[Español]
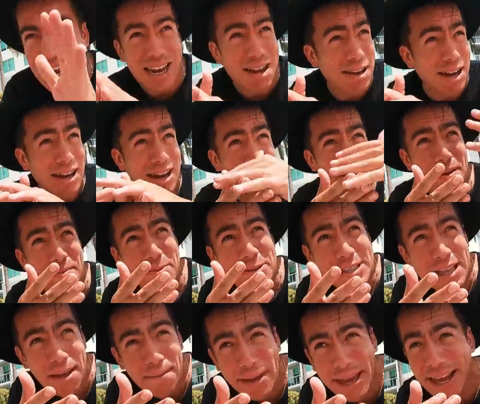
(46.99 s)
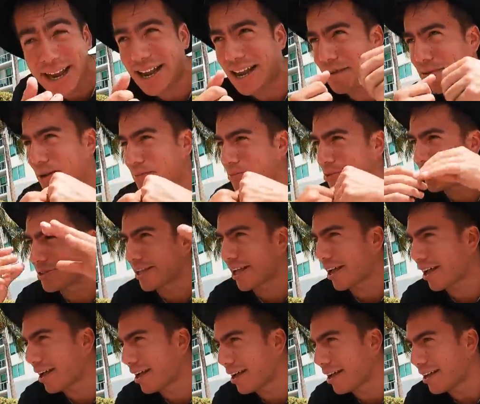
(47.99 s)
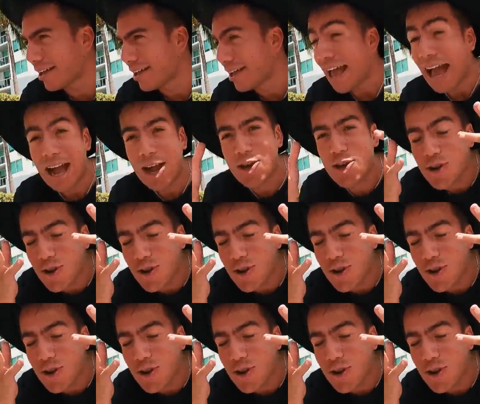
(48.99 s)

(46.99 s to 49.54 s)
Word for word: la, vamos a ver, la vamos a, a,